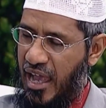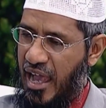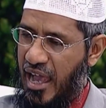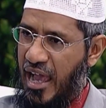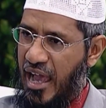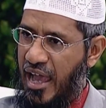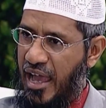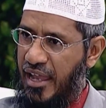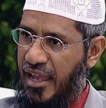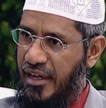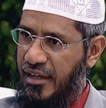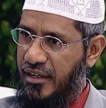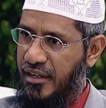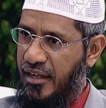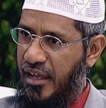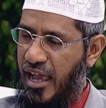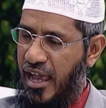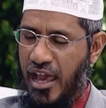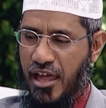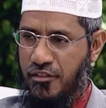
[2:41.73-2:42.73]
আর
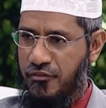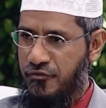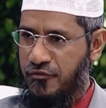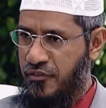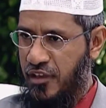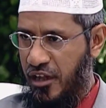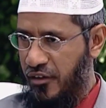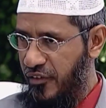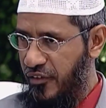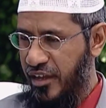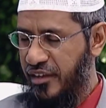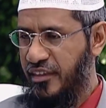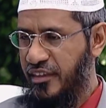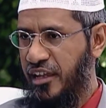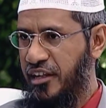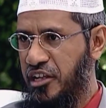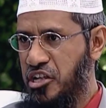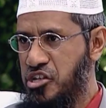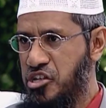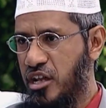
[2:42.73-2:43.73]
আমরা জানি যে
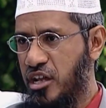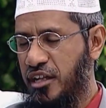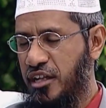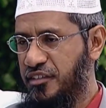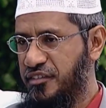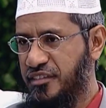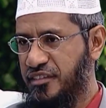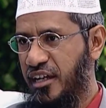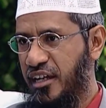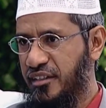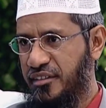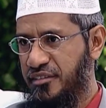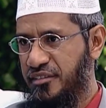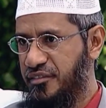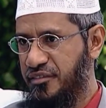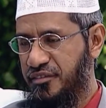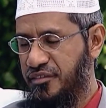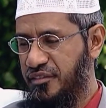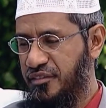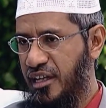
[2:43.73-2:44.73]
ঈশার অক্ত শুরু
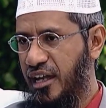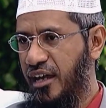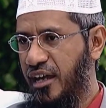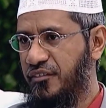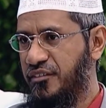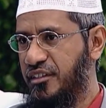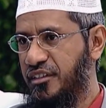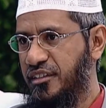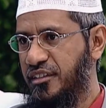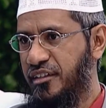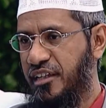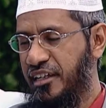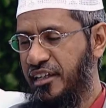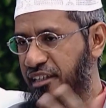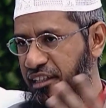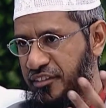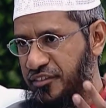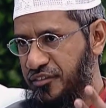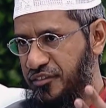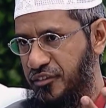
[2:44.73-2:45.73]
হয় সূর্যাস্তের
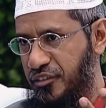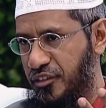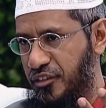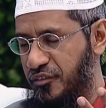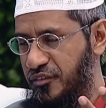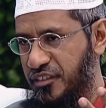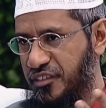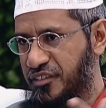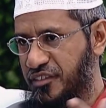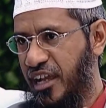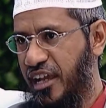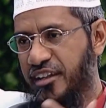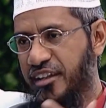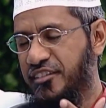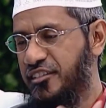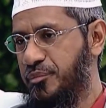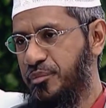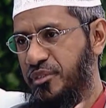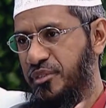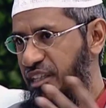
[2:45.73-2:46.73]
পর যখন আকাশের
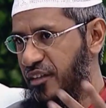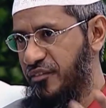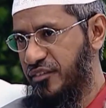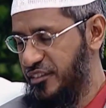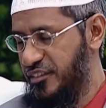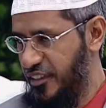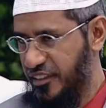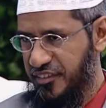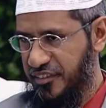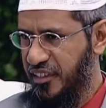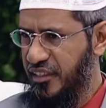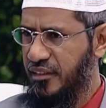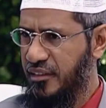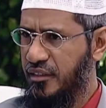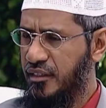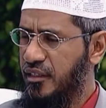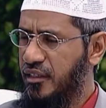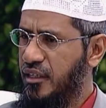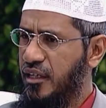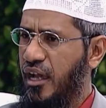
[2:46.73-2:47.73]
লালচে ভাবটা চলে
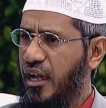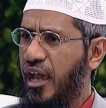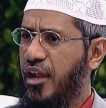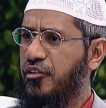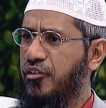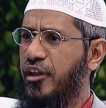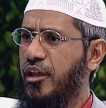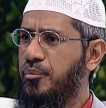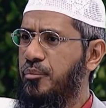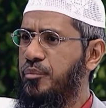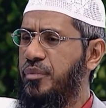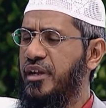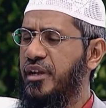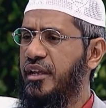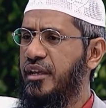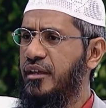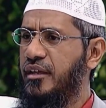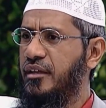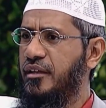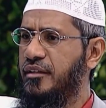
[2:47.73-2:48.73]
যায় আর আপনি
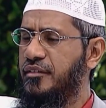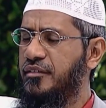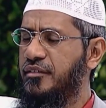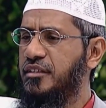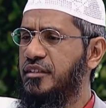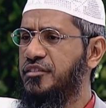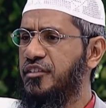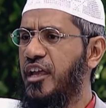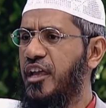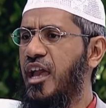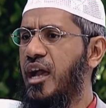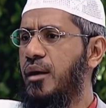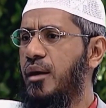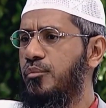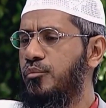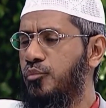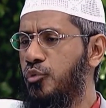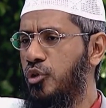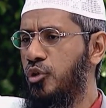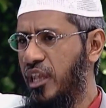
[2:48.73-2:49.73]
পড়তে পারেন এই
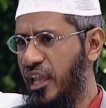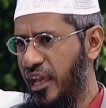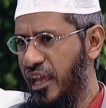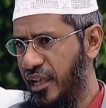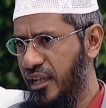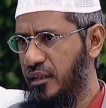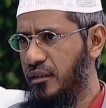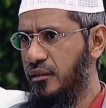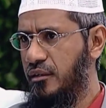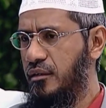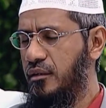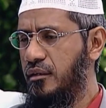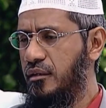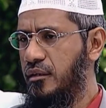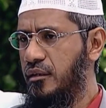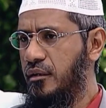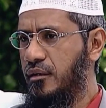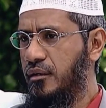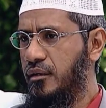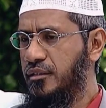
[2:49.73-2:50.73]
ক্যামুল লায়েল
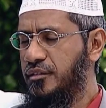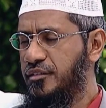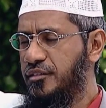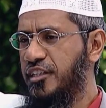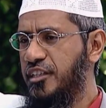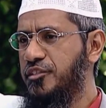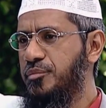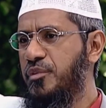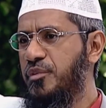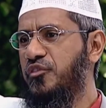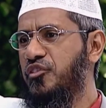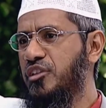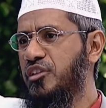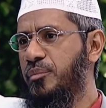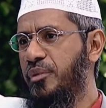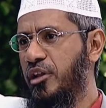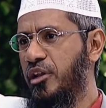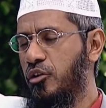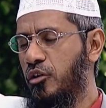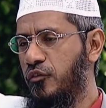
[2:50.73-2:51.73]
ভোর হওয়ার
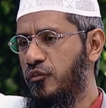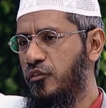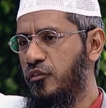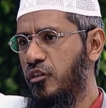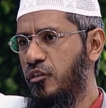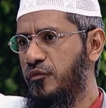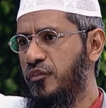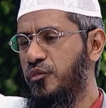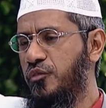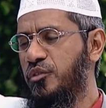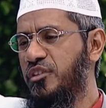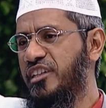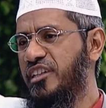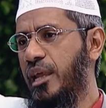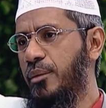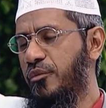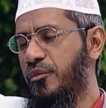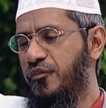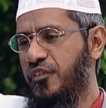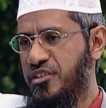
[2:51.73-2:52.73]
মানে ফজর ওয়াক্তের আগে
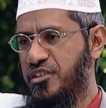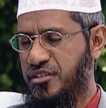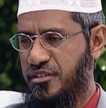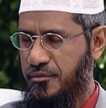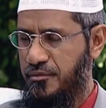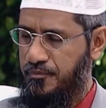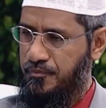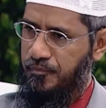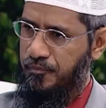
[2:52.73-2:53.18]
পর্যন্ত